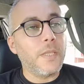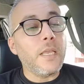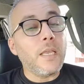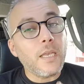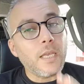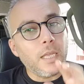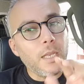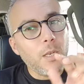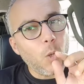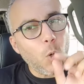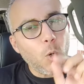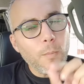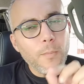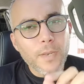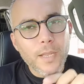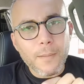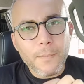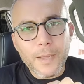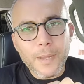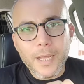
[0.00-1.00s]
العمله
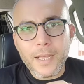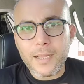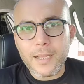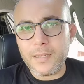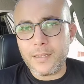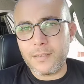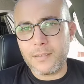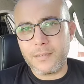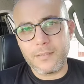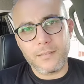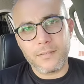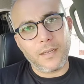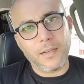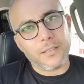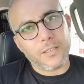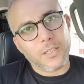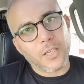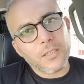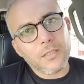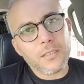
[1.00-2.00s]
بقى
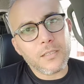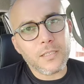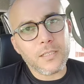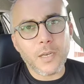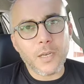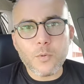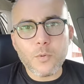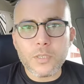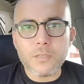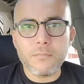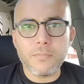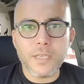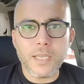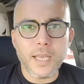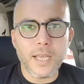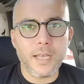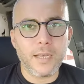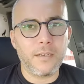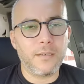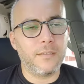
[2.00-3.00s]
عشان تستورد
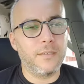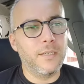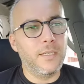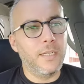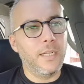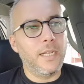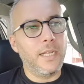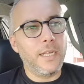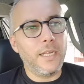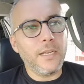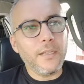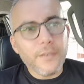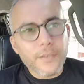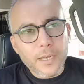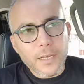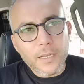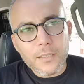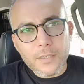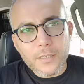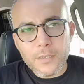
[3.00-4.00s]
بيها
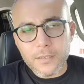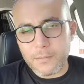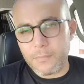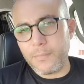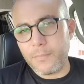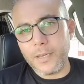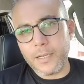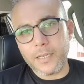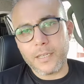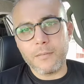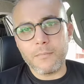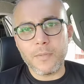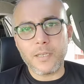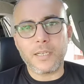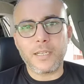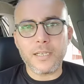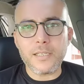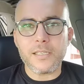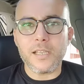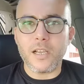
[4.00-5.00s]
احنا البنك
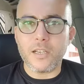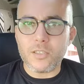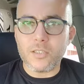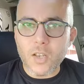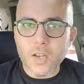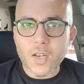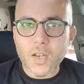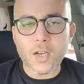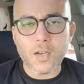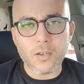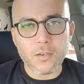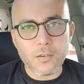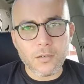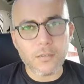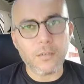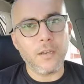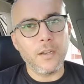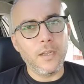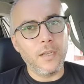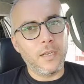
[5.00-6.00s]
المركزي هيطلع قرار
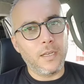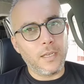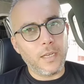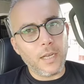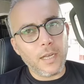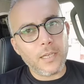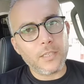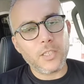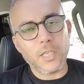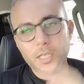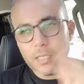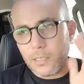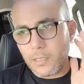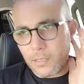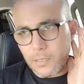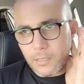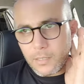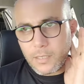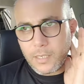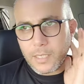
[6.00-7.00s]
عشان
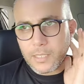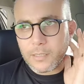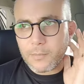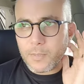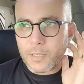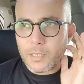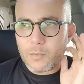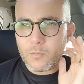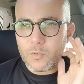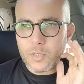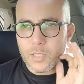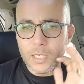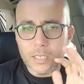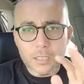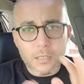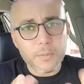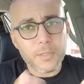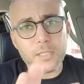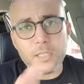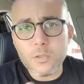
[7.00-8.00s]
الاعتماد المستندي
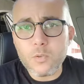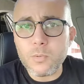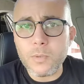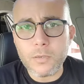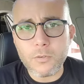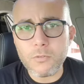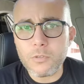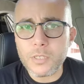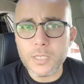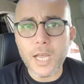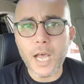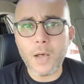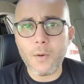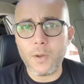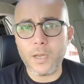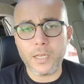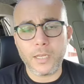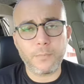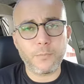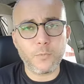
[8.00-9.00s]
بس انتوا مالكوش دعوه
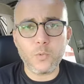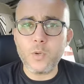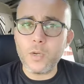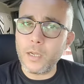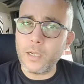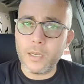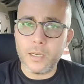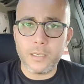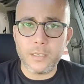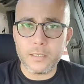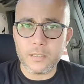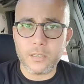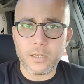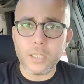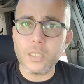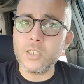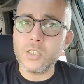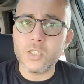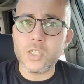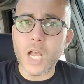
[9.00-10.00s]
يا بتوع الاستيراد
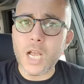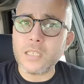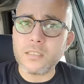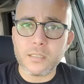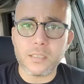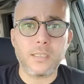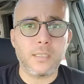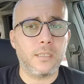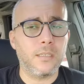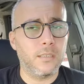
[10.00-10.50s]
الشخصي